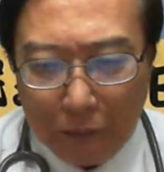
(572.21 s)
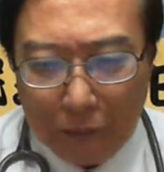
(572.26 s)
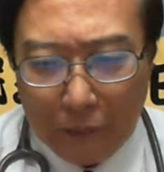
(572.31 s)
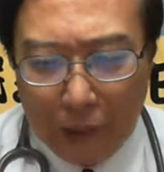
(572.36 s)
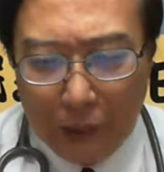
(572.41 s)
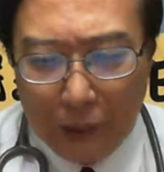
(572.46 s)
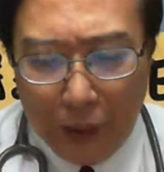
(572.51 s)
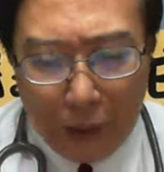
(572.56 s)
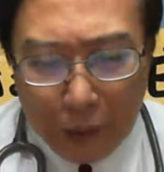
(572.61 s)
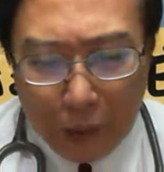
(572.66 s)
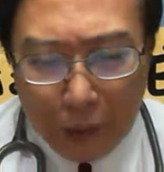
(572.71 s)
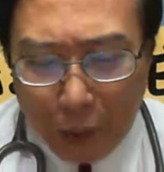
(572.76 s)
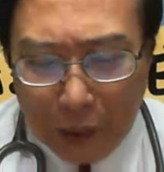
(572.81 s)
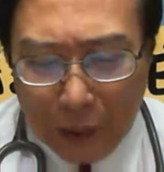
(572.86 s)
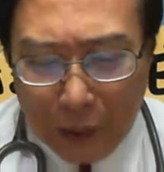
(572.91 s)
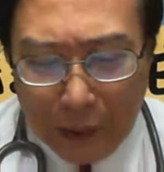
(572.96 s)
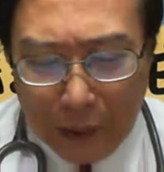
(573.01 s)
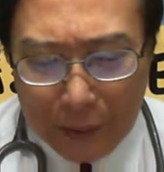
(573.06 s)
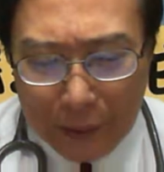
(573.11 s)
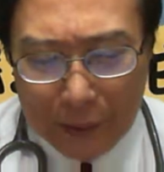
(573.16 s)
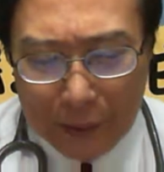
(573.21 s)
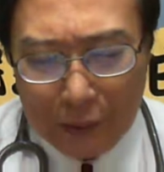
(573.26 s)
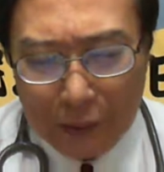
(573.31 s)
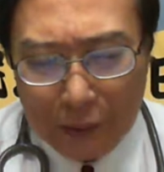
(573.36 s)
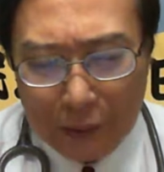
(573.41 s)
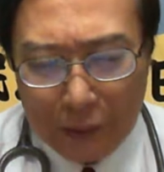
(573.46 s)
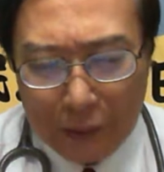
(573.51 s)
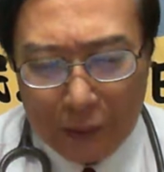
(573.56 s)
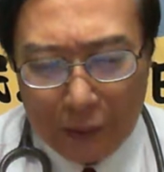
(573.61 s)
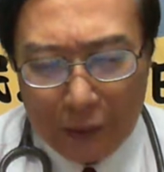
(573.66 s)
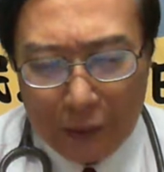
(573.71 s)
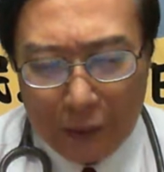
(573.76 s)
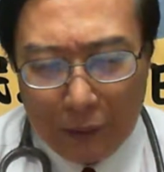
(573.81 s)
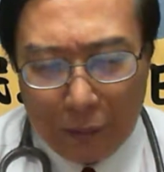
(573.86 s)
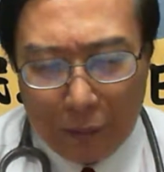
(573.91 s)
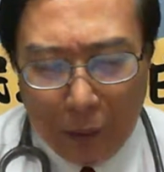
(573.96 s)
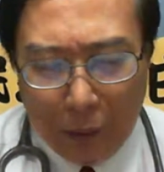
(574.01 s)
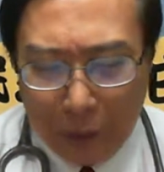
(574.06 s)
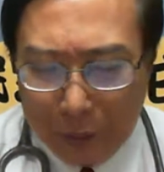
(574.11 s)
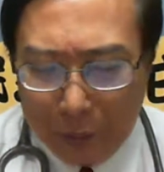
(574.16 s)
因东来，
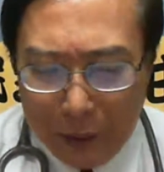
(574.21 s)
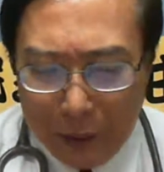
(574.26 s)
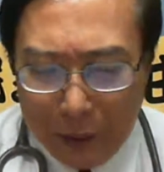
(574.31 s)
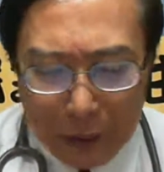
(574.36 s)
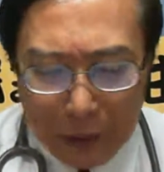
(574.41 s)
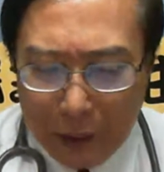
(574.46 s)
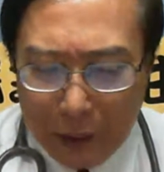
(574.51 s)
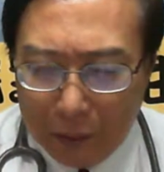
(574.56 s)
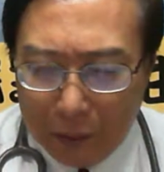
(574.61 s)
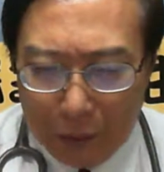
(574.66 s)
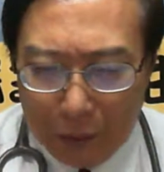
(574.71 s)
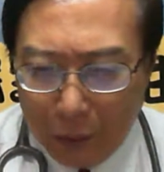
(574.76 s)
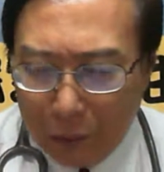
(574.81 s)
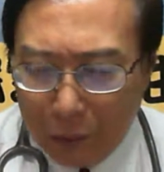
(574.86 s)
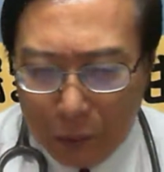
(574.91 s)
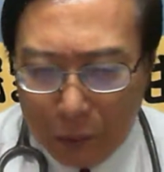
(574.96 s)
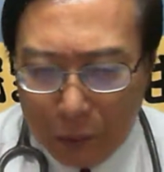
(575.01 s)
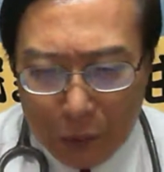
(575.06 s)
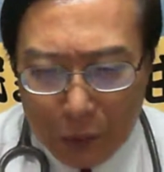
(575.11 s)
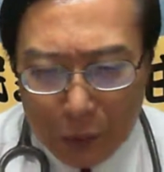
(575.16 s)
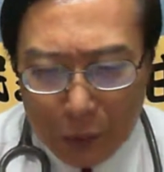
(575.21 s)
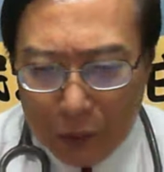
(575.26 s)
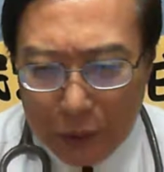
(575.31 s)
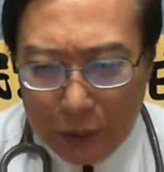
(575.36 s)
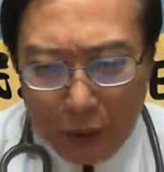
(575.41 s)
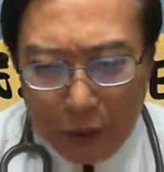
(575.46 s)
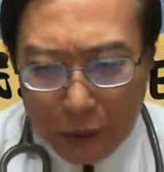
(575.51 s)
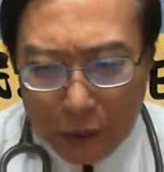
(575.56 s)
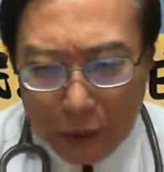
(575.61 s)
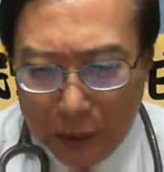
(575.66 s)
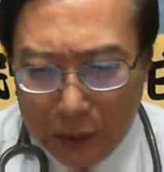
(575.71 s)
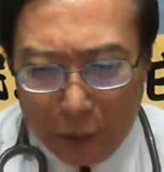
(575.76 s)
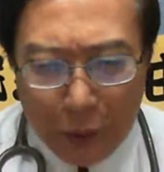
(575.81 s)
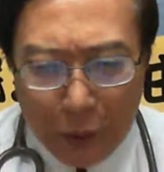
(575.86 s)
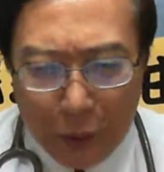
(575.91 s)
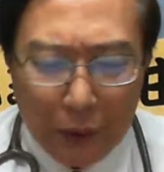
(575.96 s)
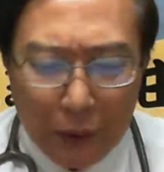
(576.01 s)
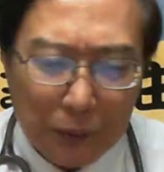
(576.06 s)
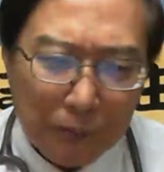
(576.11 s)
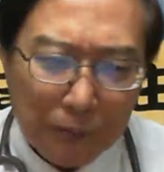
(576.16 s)
包括面条，拢总是老西
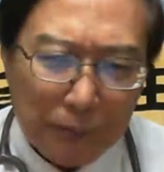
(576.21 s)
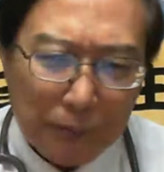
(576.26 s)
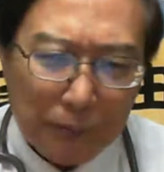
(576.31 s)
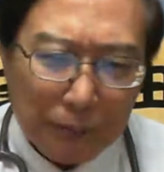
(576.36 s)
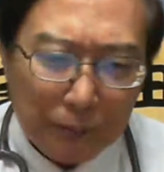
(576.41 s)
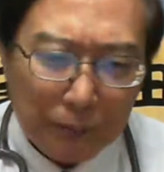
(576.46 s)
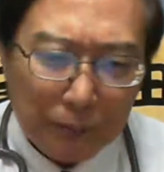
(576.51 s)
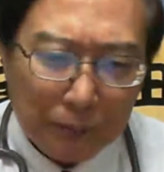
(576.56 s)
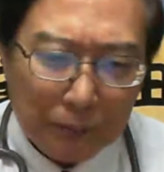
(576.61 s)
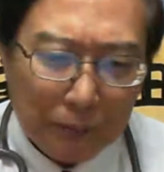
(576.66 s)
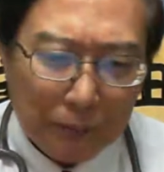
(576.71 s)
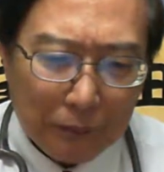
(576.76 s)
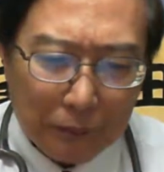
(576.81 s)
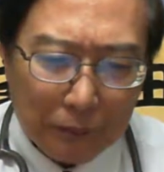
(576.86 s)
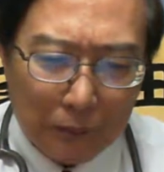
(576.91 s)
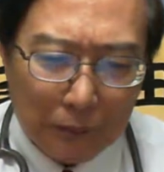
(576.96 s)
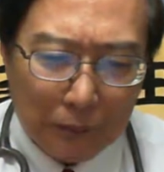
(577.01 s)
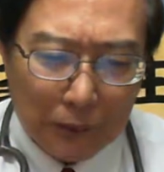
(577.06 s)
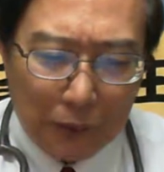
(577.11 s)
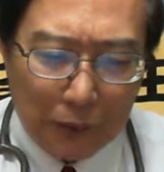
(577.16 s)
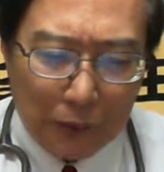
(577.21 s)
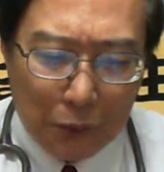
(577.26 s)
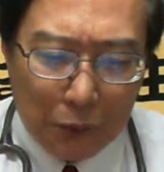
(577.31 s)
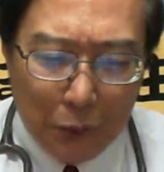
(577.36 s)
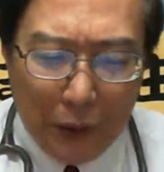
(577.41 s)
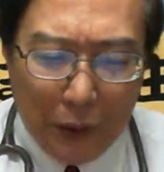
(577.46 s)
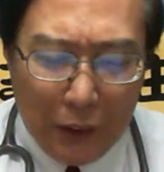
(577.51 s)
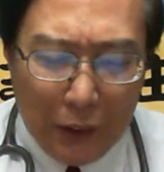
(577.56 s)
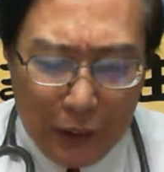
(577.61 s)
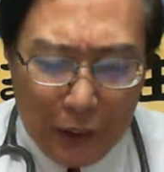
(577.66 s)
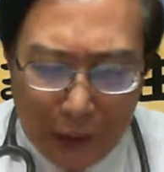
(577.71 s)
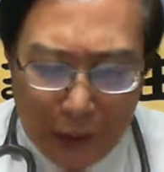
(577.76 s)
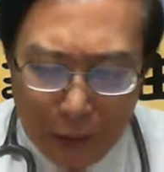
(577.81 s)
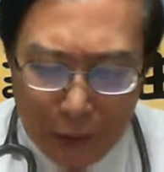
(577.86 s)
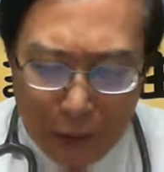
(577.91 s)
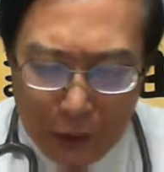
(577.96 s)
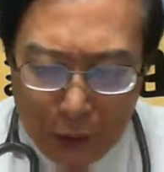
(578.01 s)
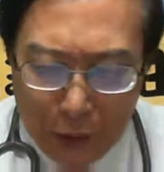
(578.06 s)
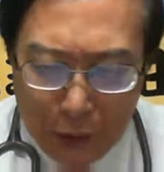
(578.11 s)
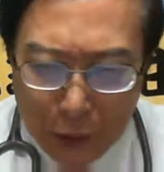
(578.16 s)
尾。虽然伊真有
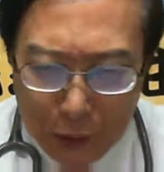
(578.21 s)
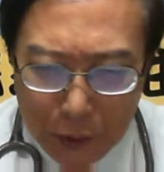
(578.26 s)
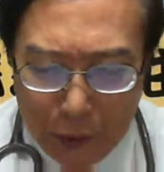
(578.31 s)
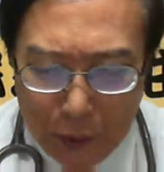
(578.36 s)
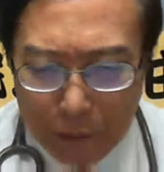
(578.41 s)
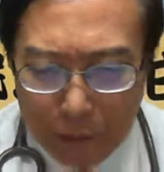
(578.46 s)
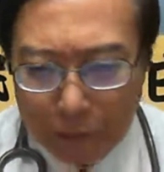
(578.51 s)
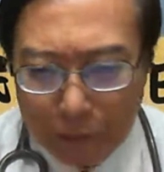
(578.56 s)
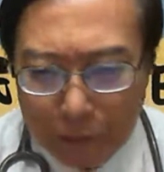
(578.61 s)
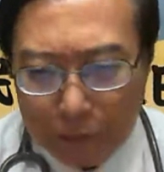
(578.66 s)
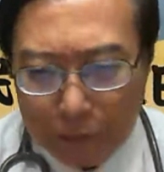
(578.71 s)
企图心，